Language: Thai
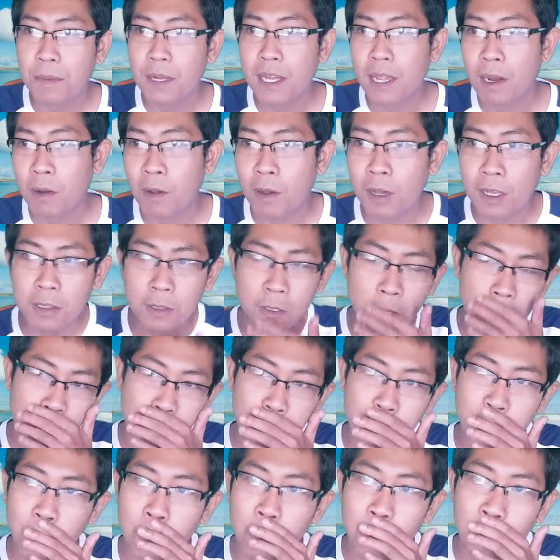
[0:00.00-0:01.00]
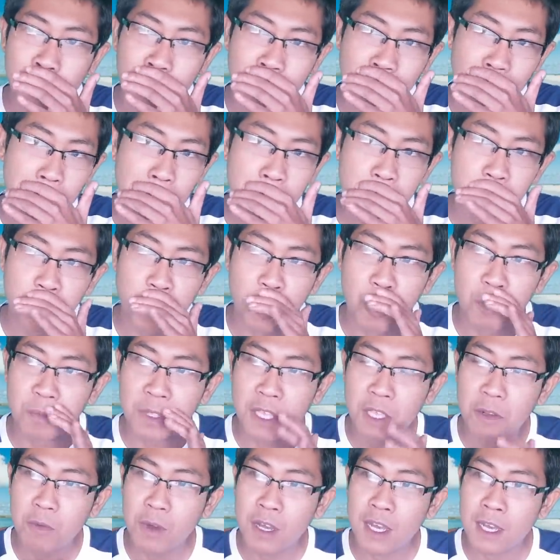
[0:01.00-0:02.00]
เพื่อนล้อตอนโตนะครับ ผม
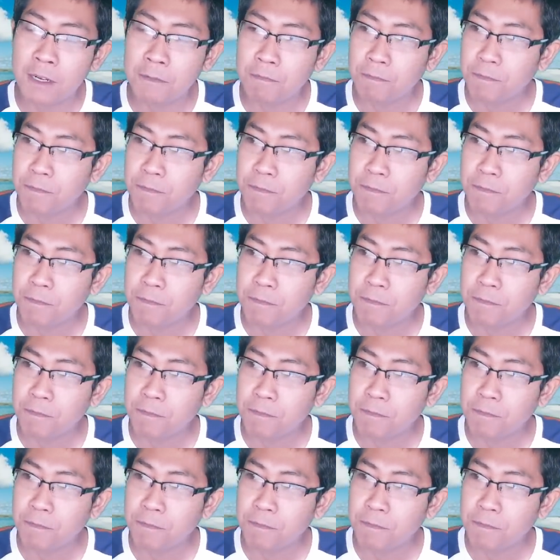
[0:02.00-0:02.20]
คิดว่า